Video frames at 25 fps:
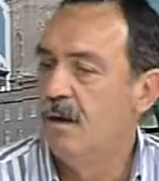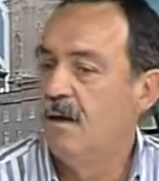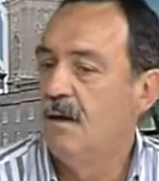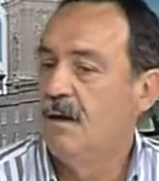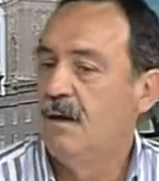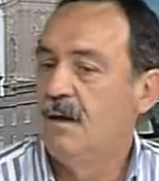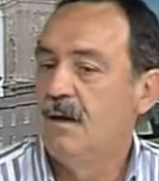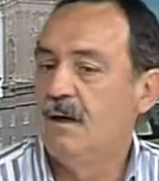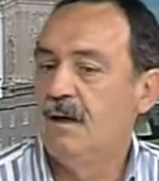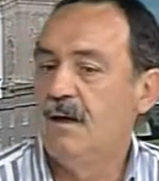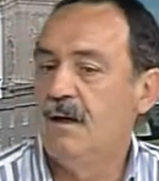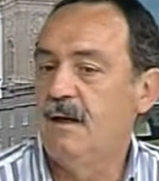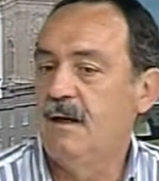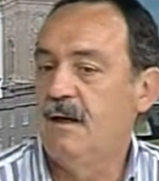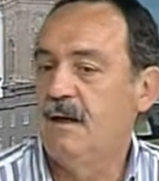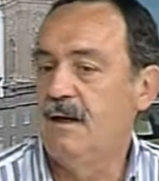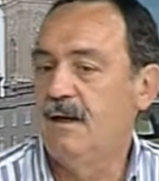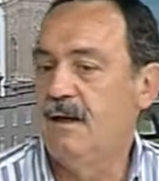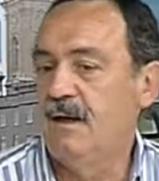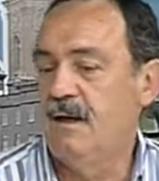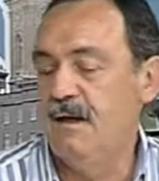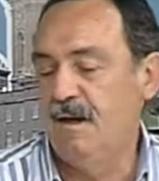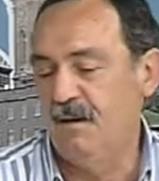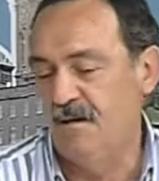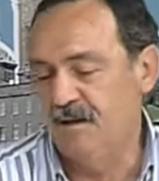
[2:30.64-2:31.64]
Eh,
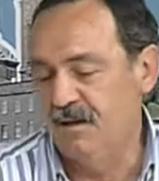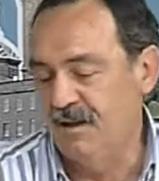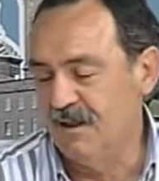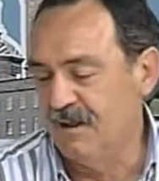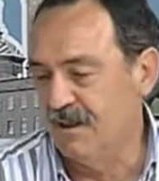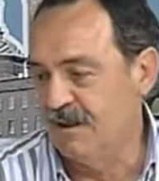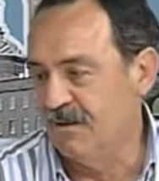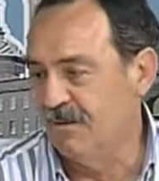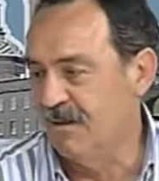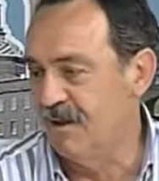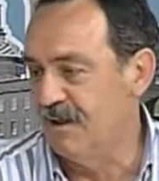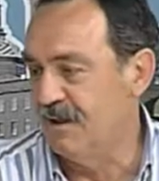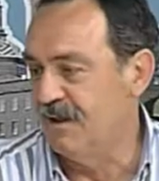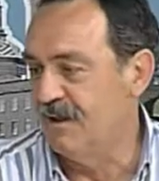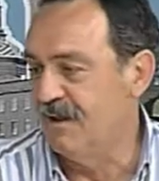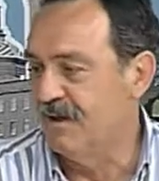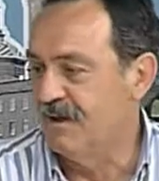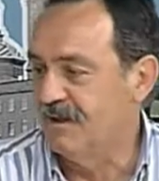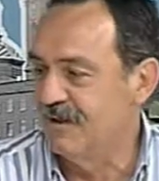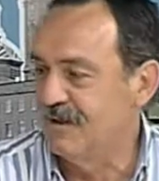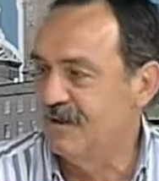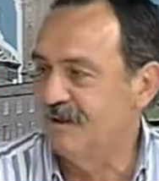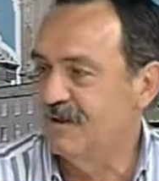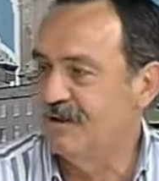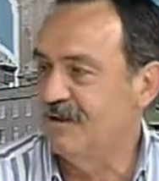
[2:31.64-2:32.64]
evidentemente, antes
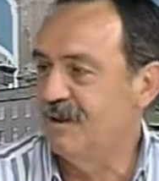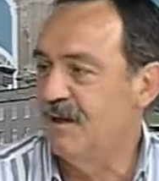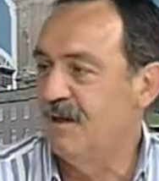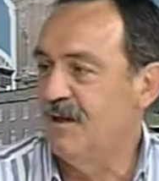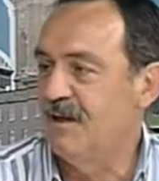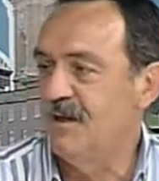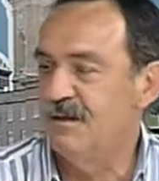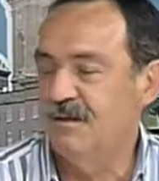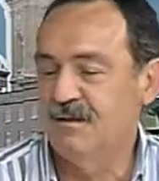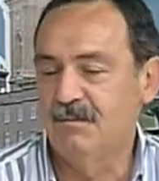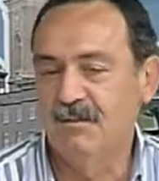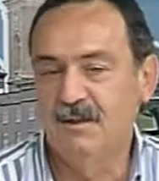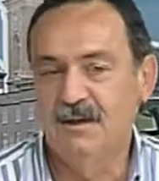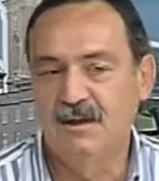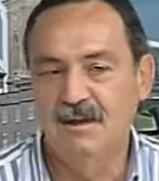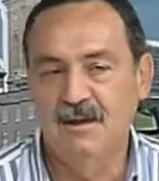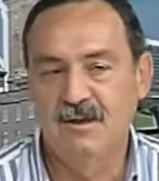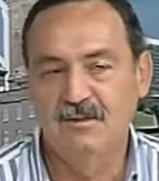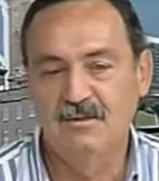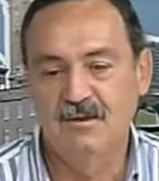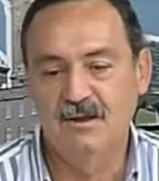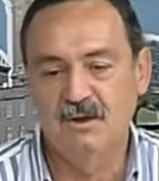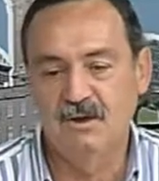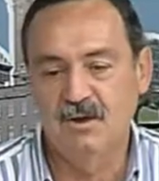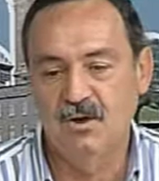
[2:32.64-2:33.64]
de salir se van a dar unas
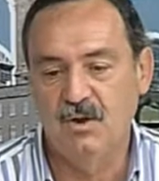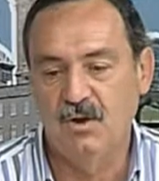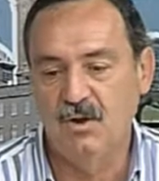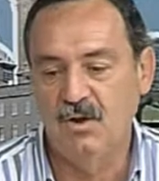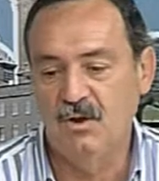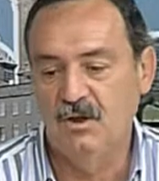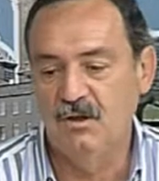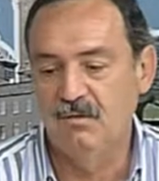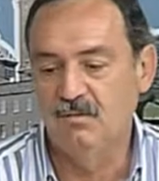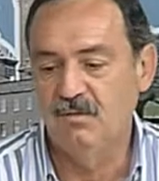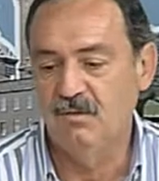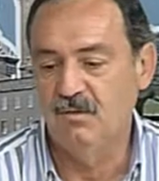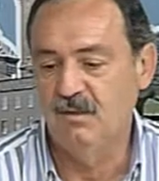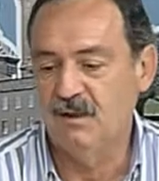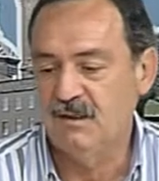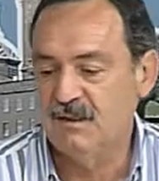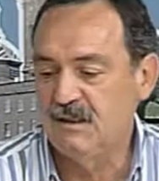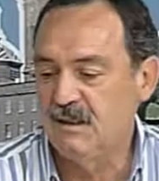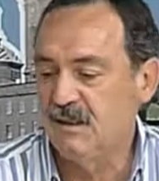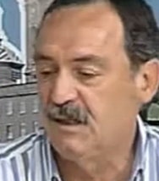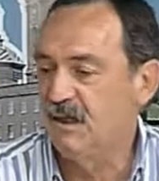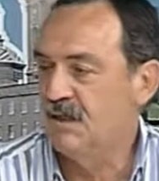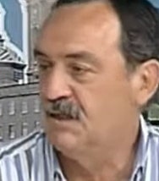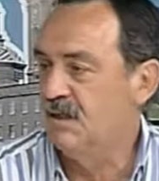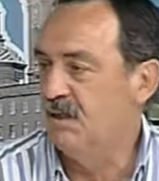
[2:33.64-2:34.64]
nociones muy
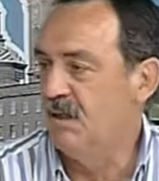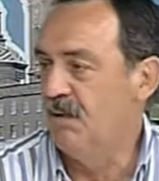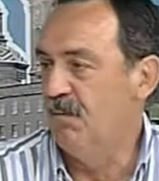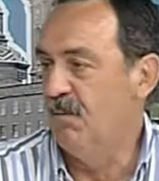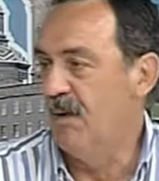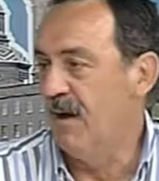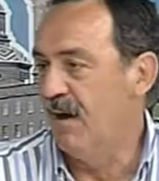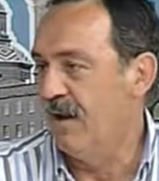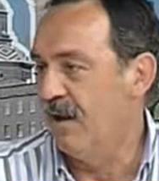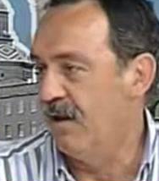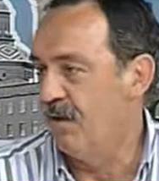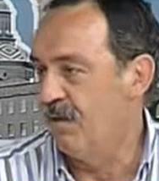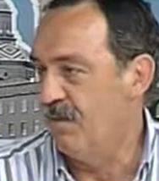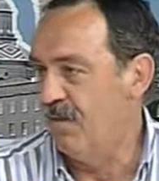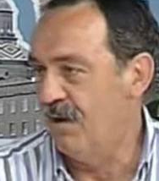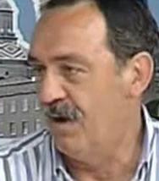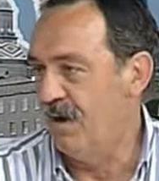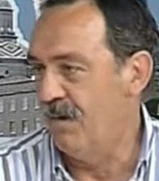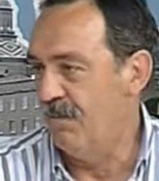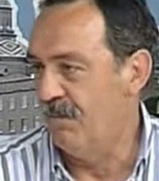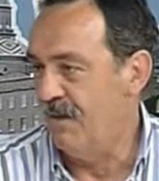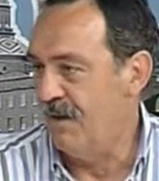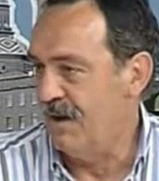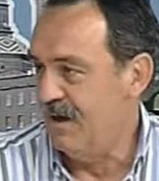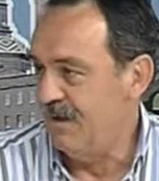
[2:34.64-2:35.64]
básicas del manejo de la
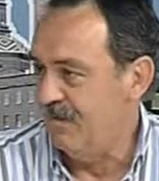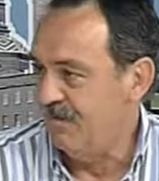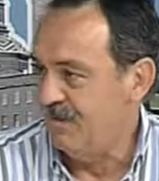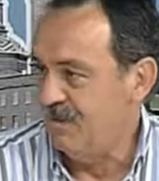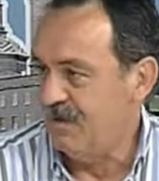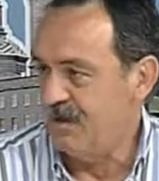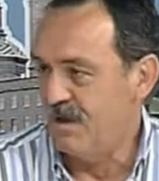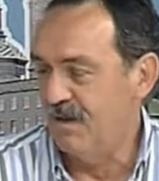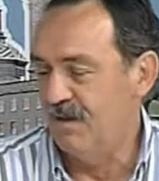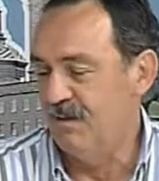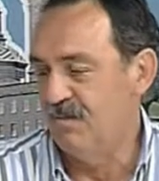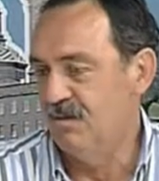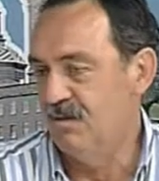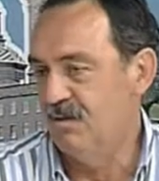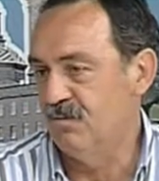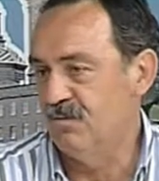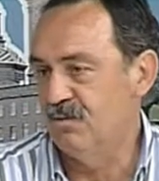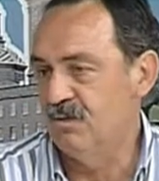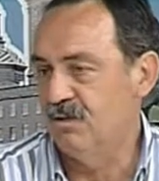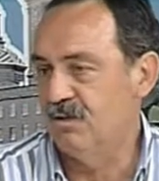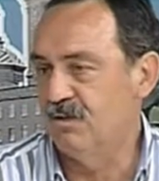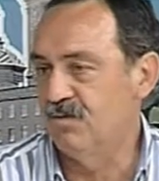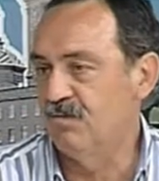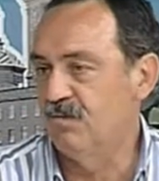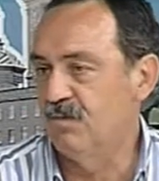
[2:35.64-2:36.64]
pala, porque pues es
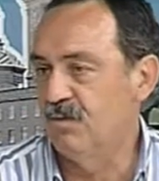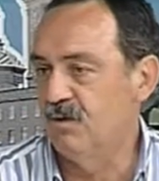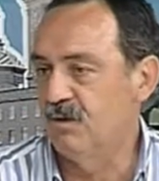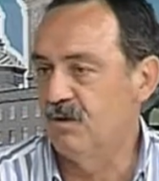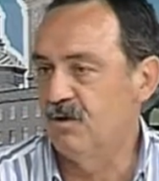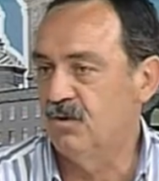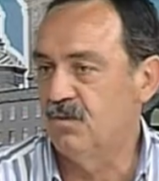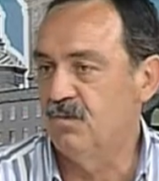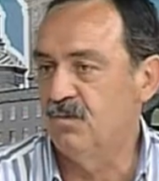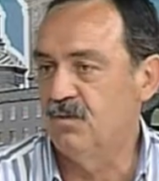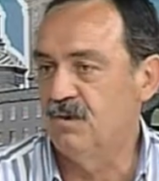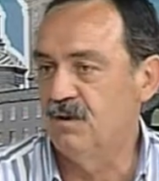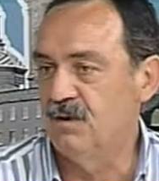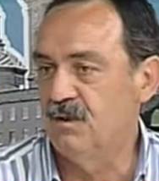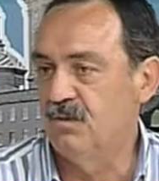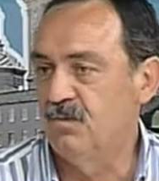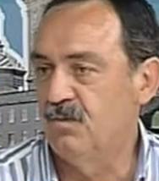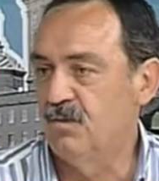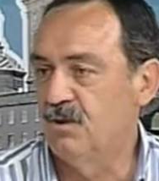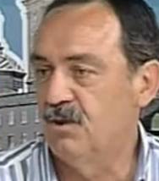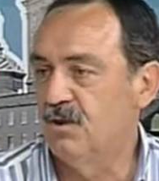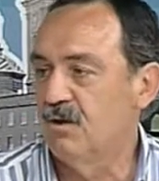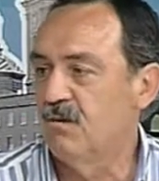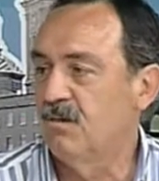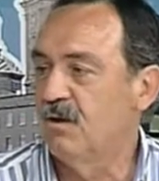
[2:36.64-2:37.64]
un poquito, puede ser un
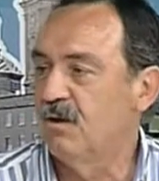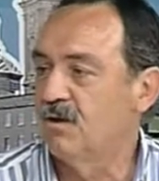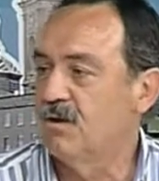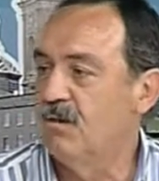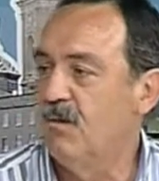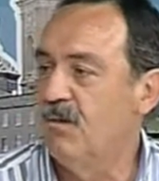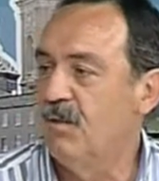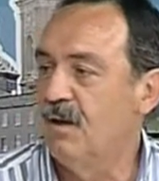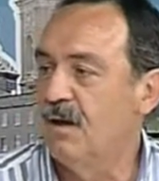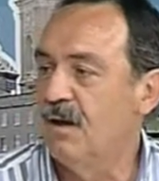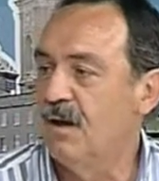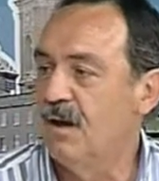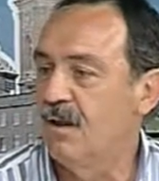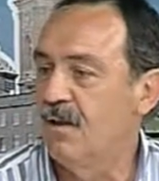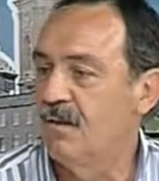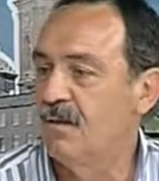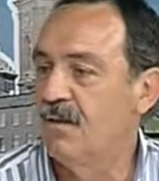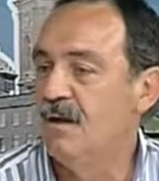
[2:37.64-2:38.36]
poquito más complicado,